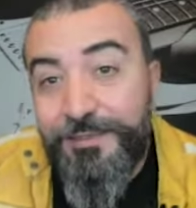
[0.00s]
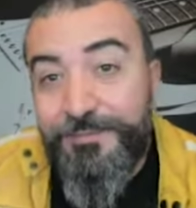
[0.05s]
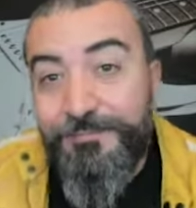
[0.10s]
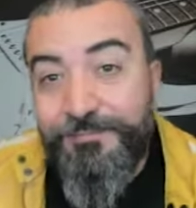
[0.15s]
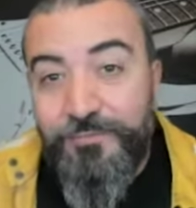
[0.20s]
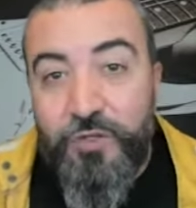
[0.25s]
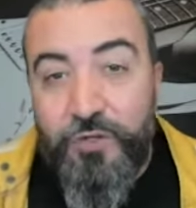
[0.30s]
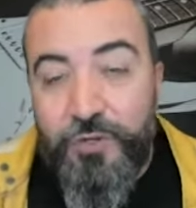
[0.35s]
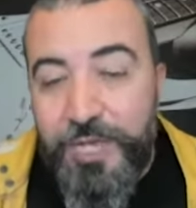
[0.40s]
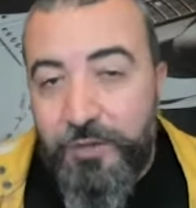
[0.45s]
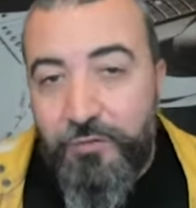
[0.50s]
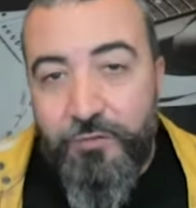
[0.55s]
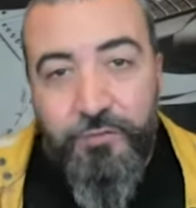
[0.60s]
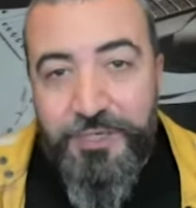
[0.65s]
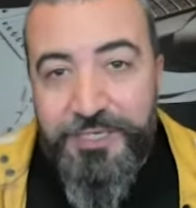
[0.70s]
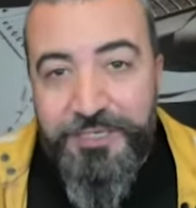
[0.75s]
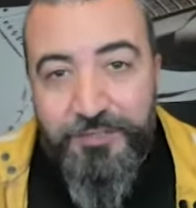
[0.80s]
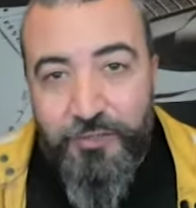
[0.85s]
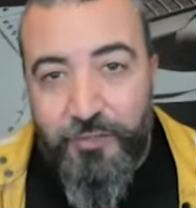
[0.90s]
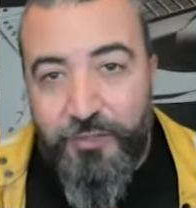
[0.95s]
non è
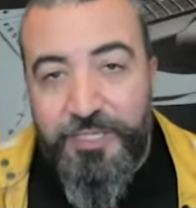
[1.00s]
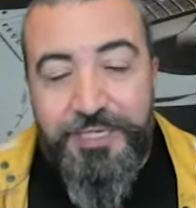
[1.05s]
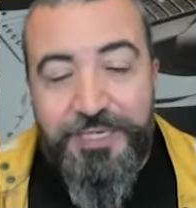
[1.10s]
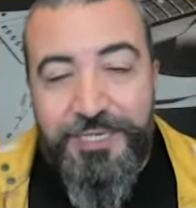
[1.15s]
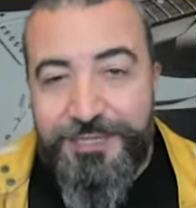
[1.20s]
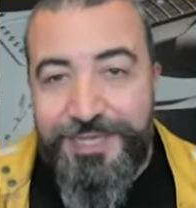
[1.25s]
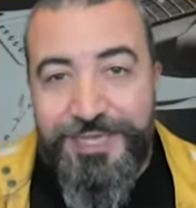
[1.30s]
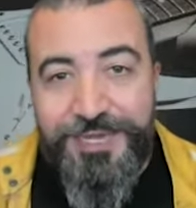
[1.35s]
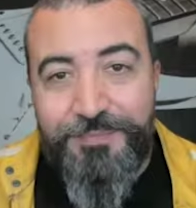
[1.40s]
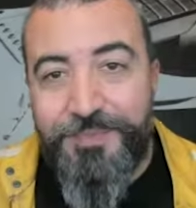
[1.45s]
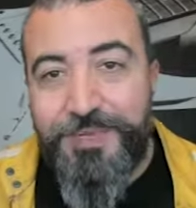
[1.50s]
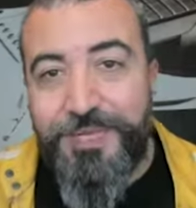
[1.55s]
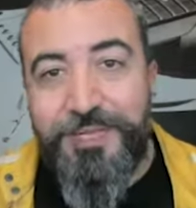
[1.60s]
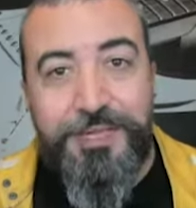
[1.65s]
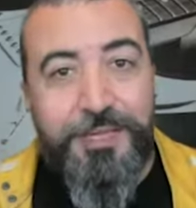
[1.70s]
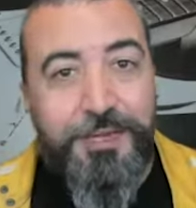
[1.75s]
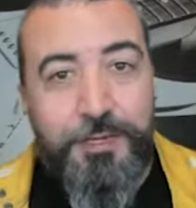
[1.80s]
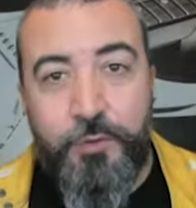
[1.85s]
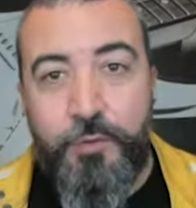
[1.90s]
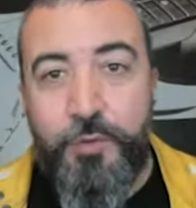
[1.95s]
questo che
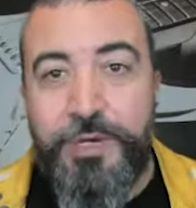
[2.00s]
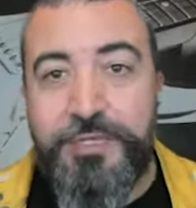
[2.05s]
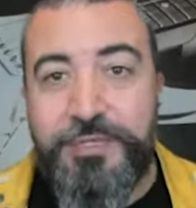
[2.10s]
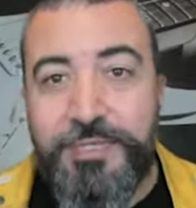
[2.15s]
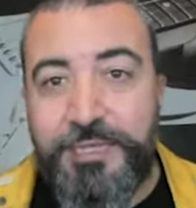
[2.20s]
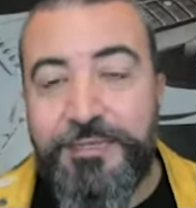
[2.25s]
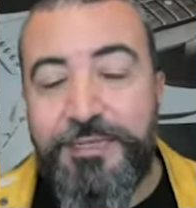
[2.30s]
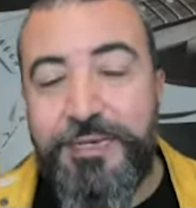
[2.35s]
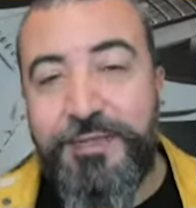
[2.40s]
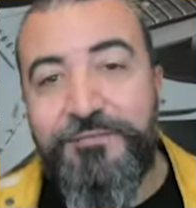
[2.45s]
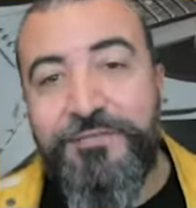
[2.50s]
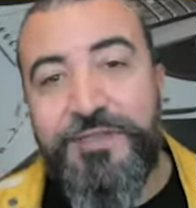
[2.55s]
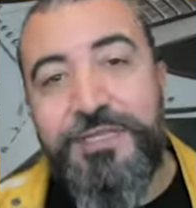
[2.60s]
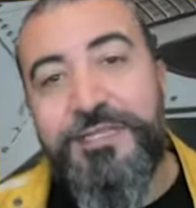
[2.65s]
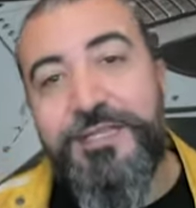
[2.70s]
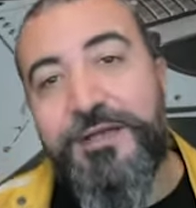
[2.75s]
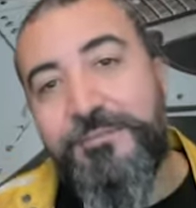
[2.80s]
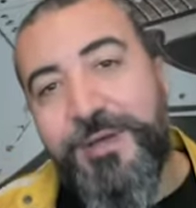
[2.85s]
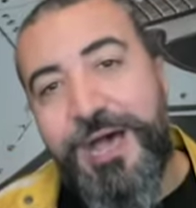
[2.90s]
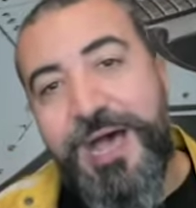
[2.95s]
determina la qualità della
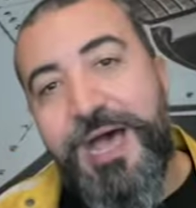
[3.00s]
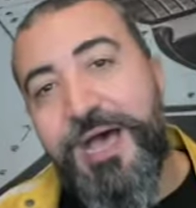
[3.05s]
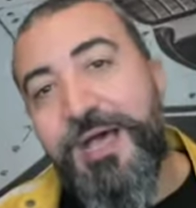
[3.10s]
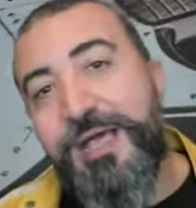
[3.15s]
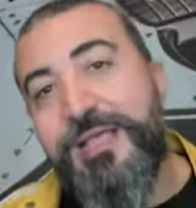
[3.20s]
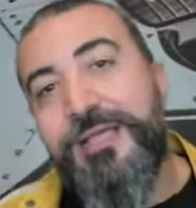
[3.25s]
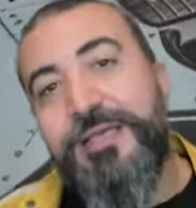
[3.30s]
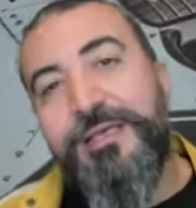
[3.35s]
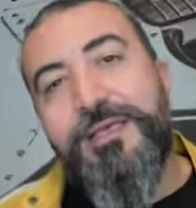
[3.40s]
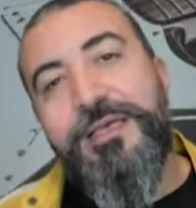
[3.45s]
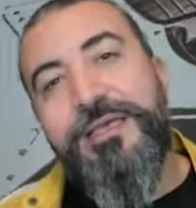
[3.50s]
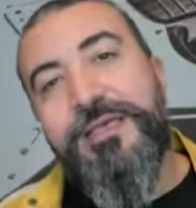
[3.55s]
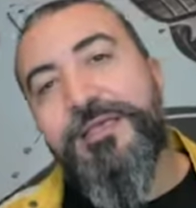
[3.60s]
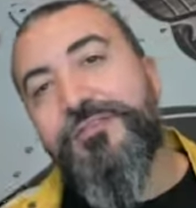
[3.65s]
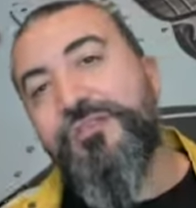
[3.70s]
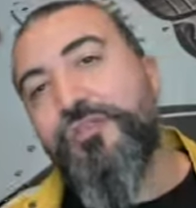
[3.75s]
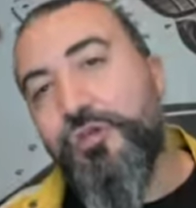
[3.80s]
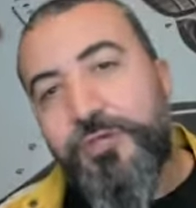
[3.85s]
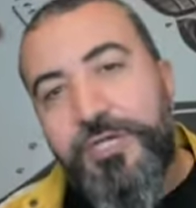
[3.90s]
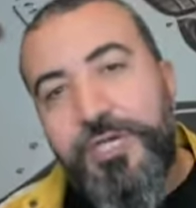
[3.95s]
vita ma eh,
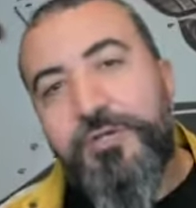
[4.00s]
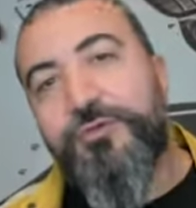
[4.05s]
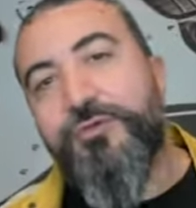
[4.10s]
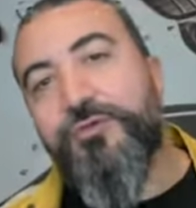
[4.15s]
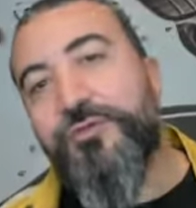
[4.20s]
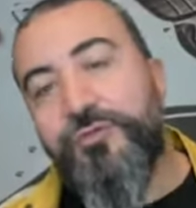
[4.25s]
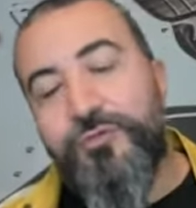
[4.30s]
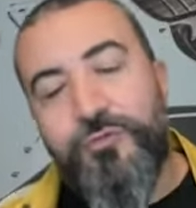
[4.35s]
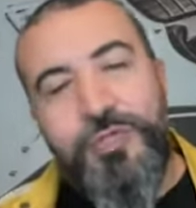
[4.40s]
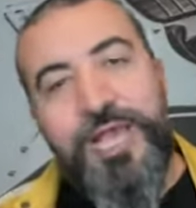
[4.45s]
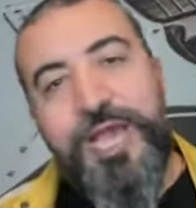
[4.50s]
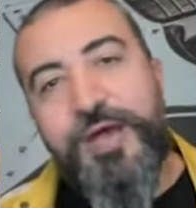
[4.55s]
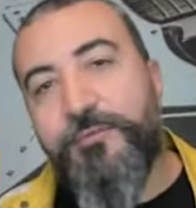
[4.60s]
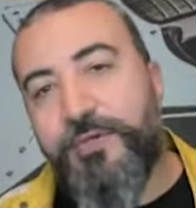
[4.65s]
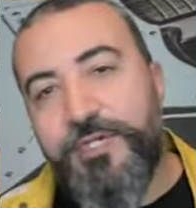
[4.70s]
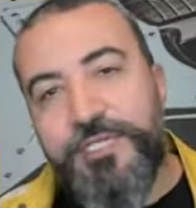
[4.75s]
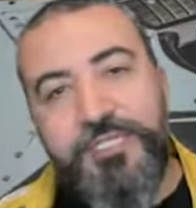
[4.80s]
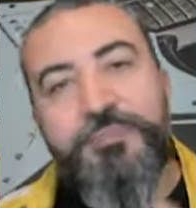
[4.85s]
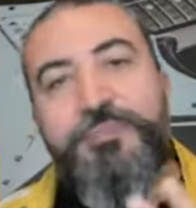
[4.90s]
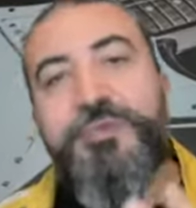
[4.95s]
ciò che costruiamo,
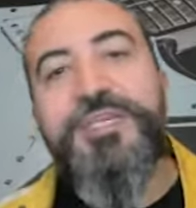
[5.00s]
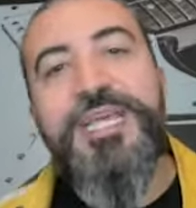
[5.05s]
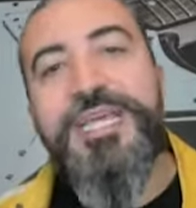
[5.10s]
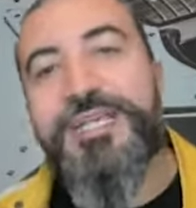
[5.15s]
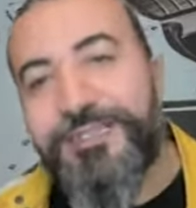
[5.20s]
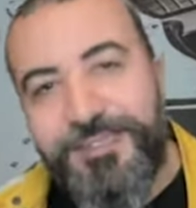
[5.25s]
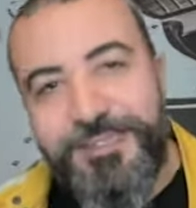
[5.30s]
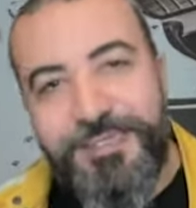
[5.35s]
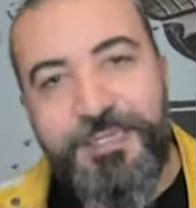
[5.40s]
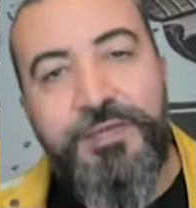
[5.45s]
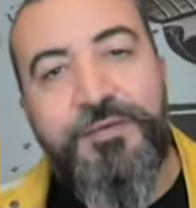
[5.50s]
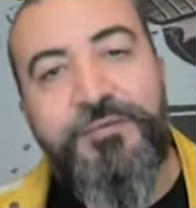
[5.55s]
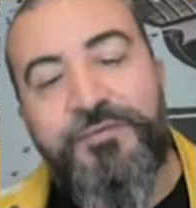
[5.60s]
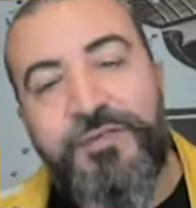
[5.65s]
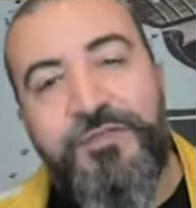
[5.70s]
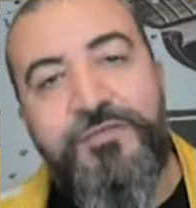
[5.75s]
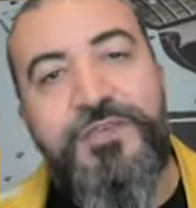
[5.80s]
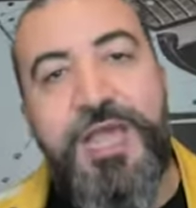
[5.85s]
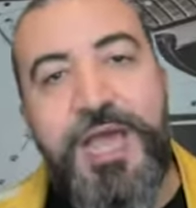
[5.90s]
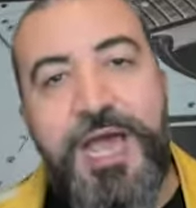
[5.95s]
le esperienze che
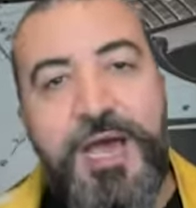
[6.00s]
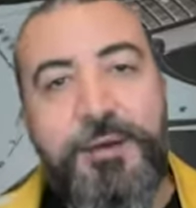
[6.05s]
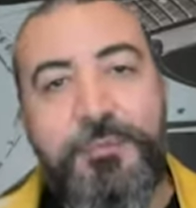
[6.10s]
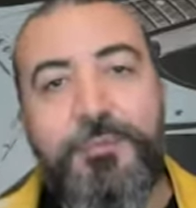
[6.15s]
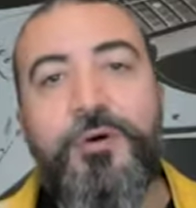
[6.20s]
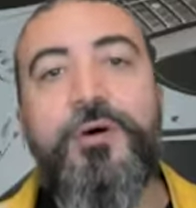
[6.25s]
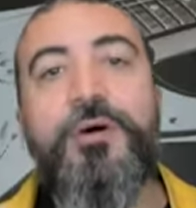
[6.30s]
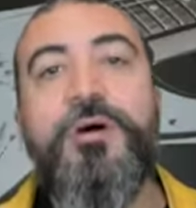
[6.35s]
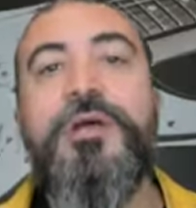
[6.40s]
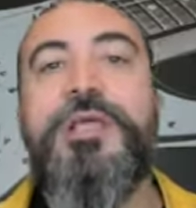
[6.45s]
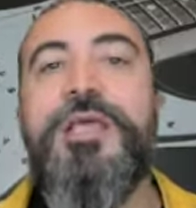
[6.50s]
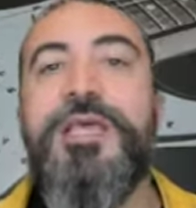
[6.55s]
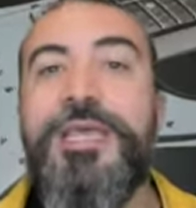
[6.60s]
viviamo,